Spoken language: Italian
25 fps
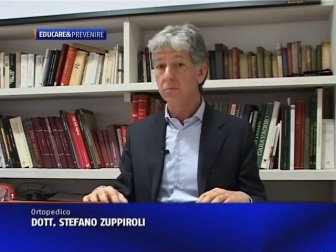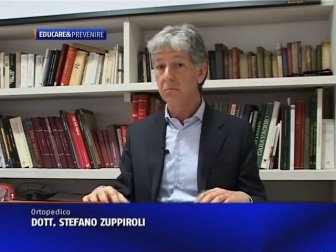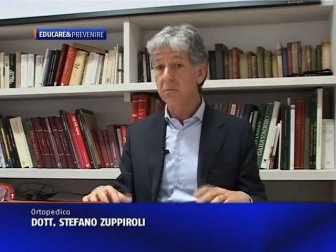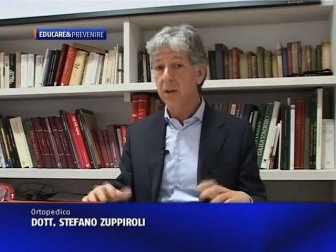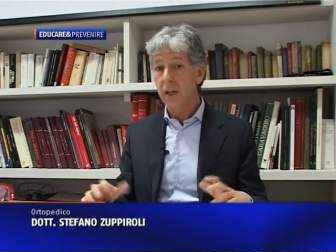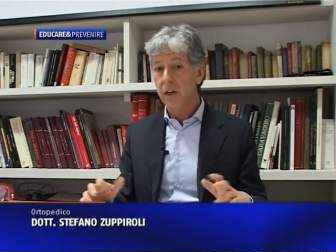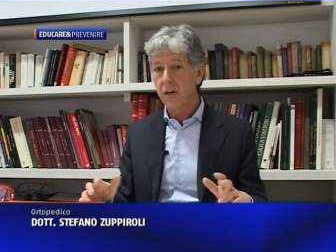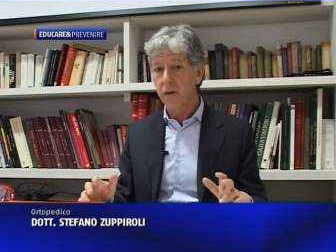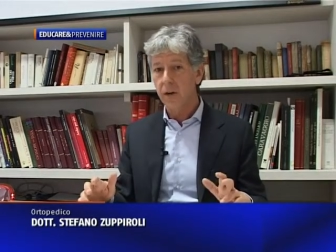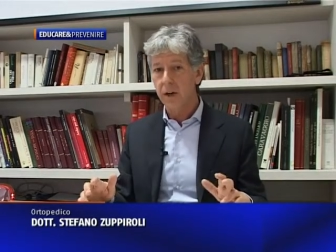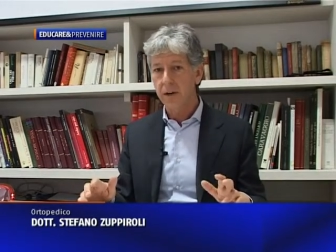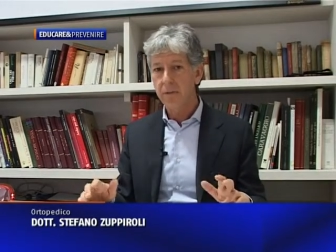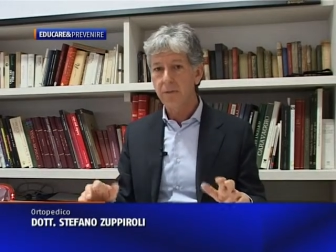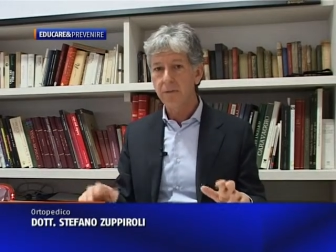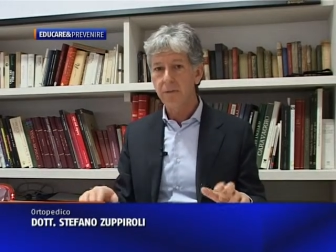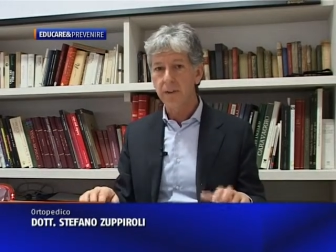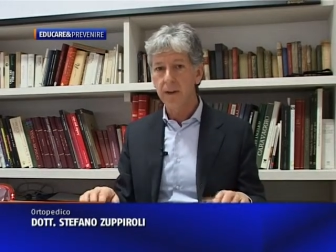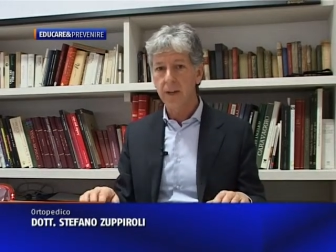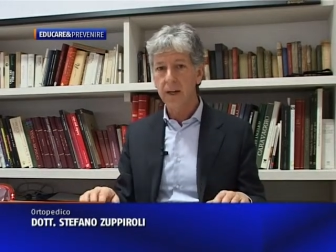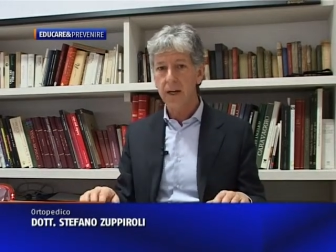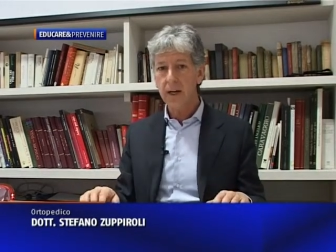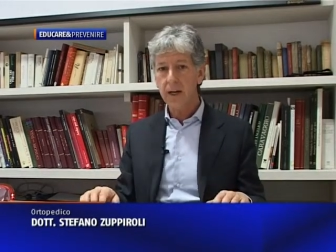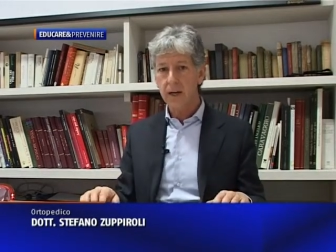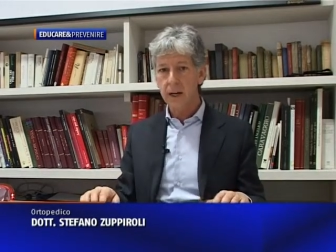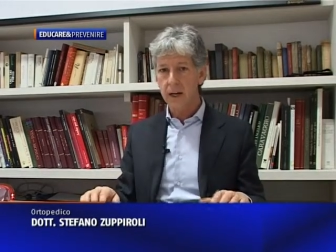
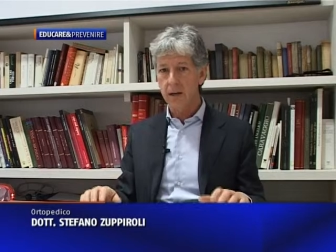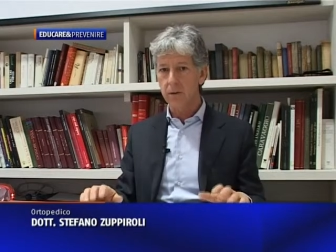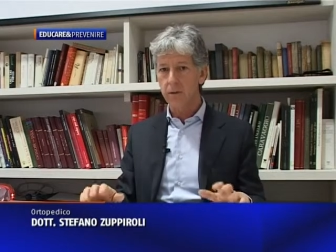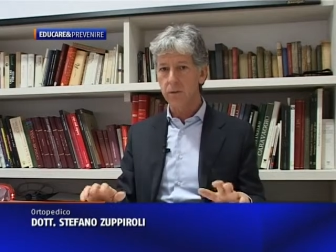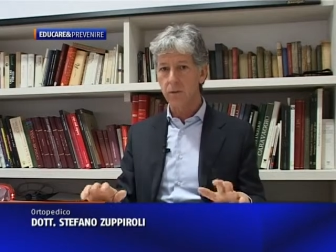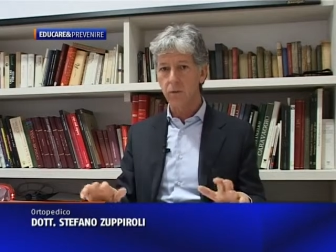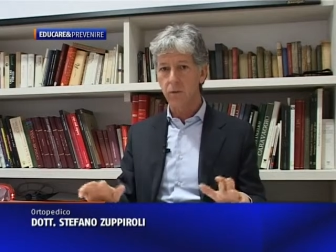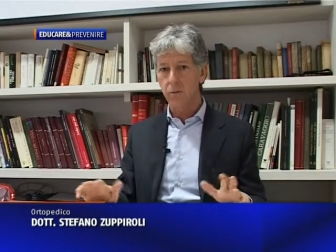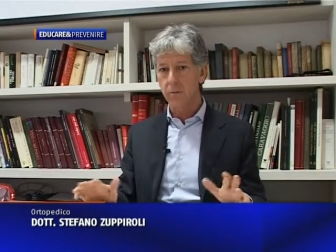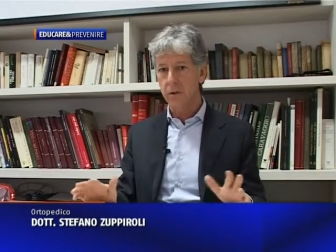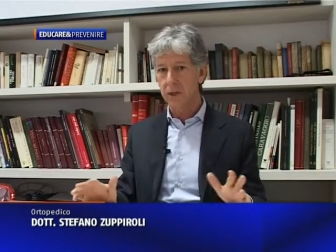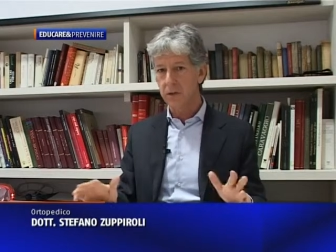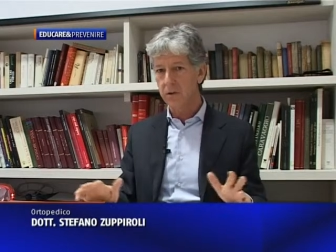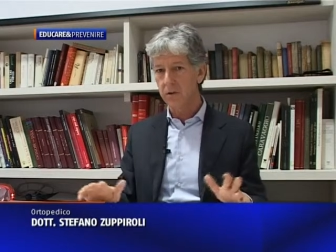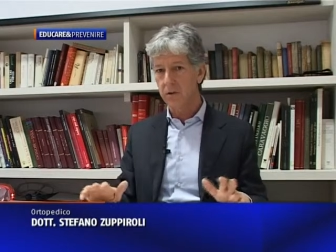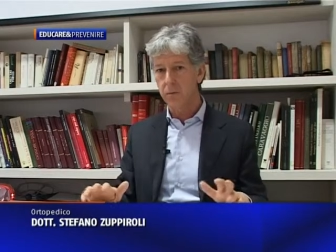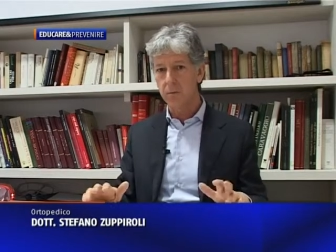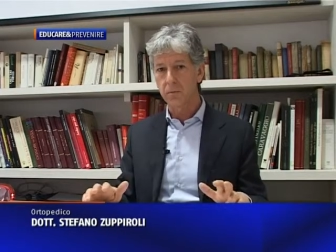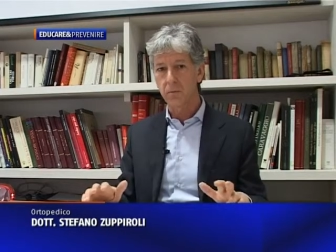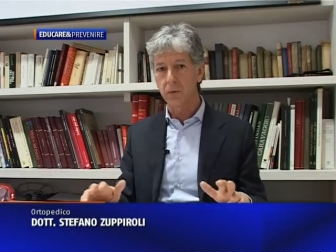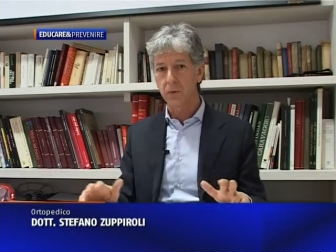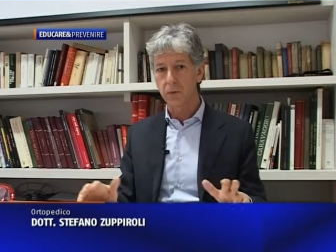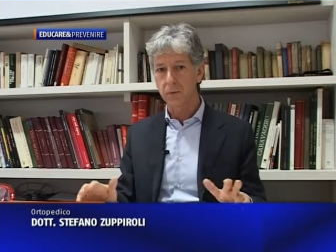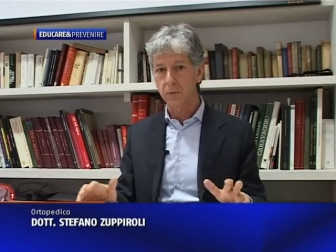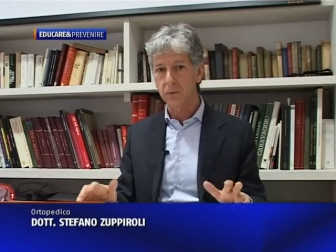l'ecografia, che è lo
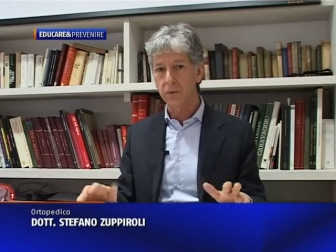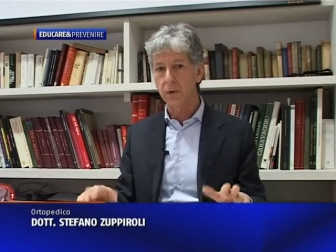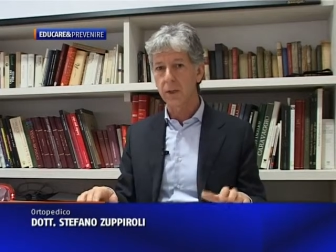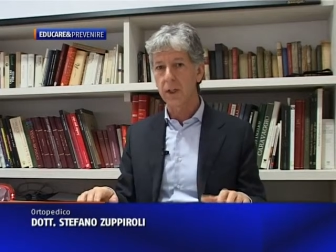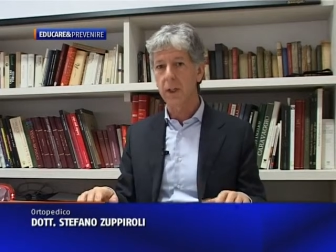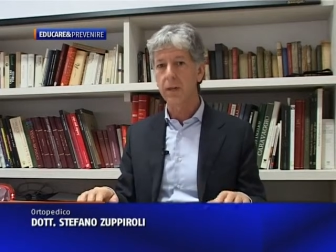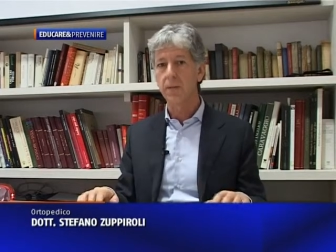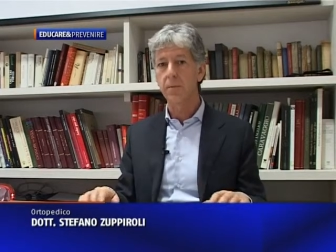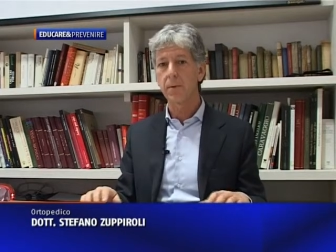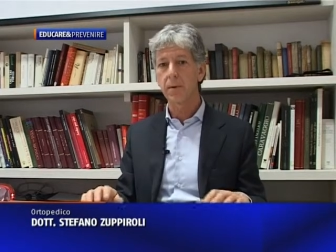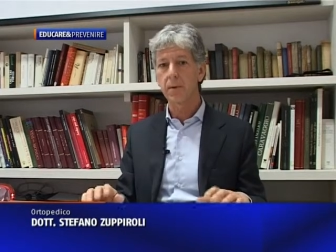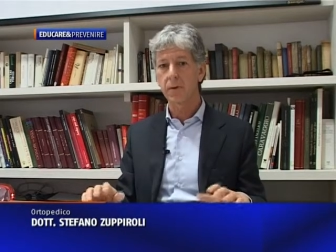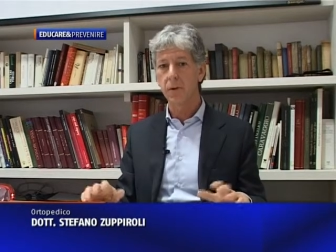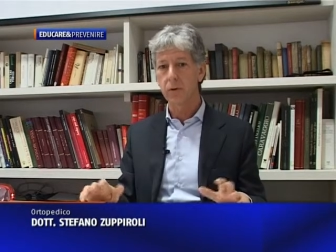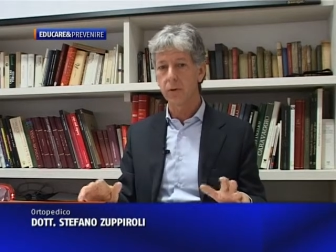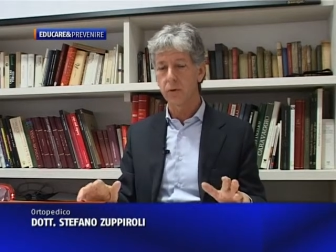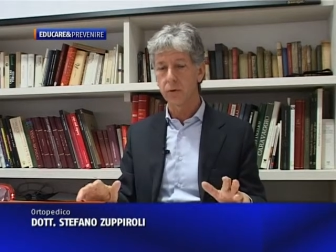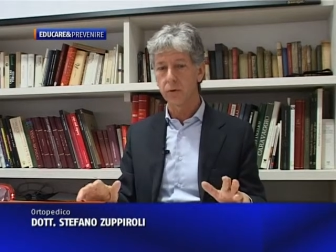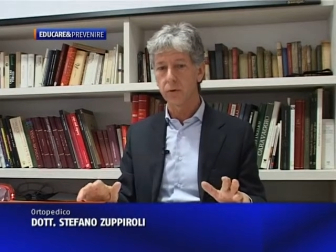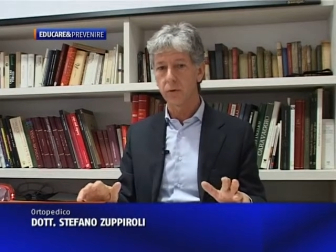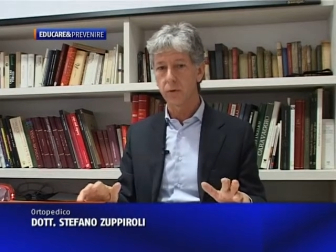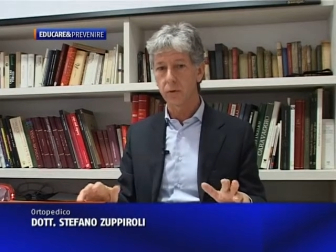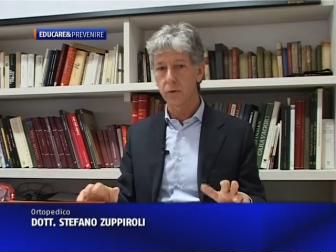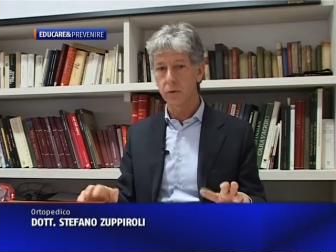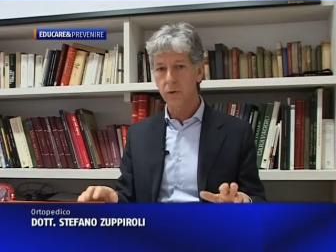strumento molto semplice,
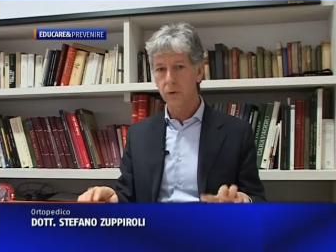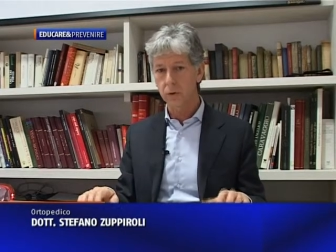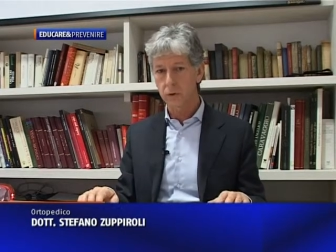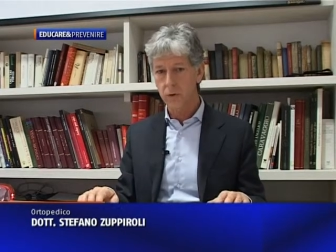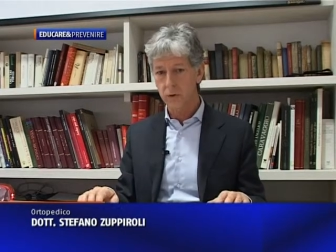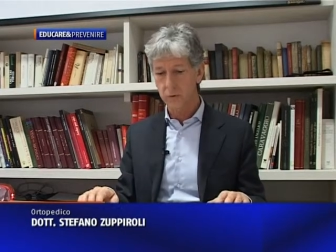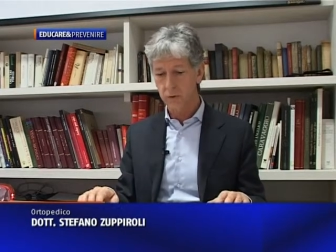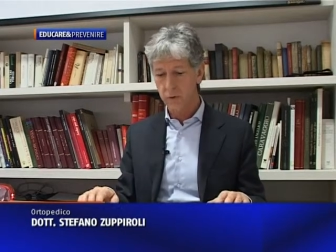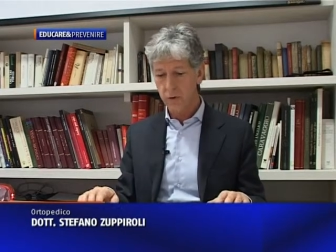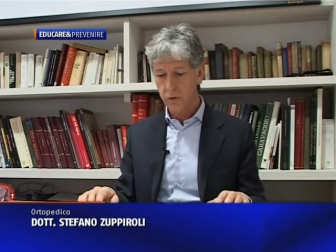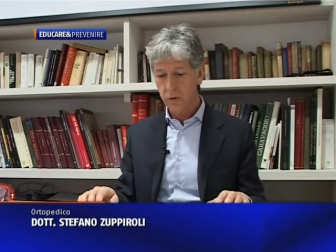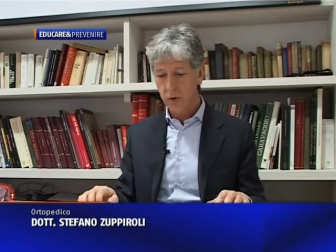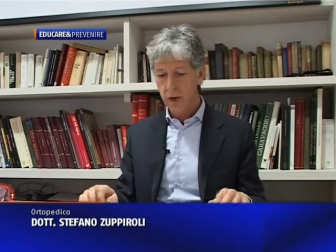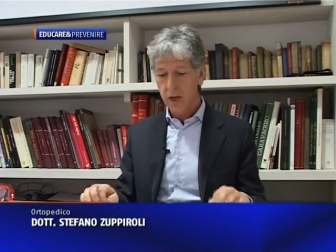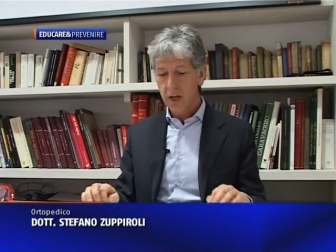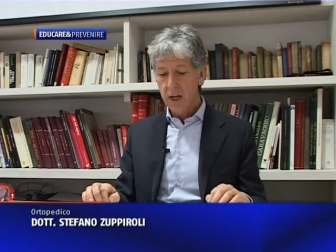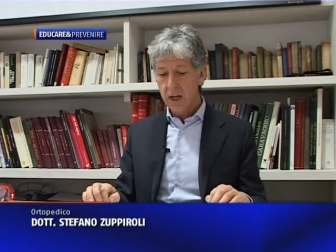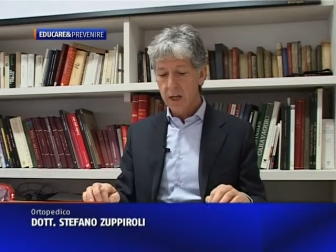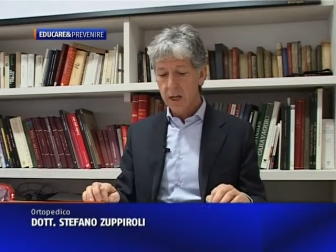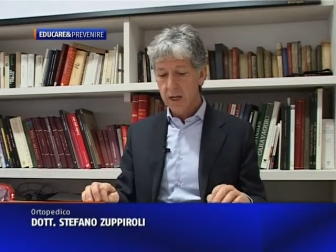non doloroso,